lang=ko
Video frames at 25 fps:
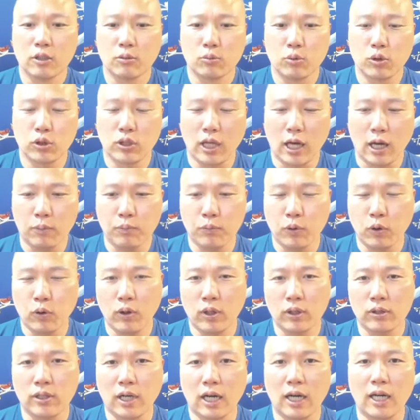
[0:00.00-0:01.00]
뭐
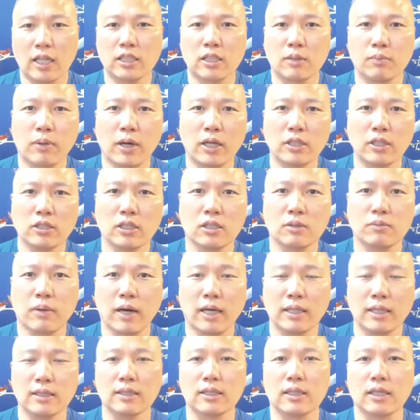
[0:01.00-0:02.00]
대학병원에서 알아서 판정을
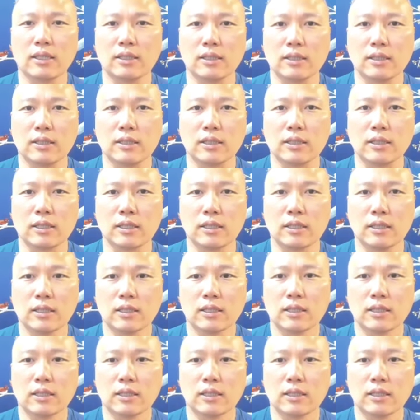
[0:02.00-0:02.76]
받은 게든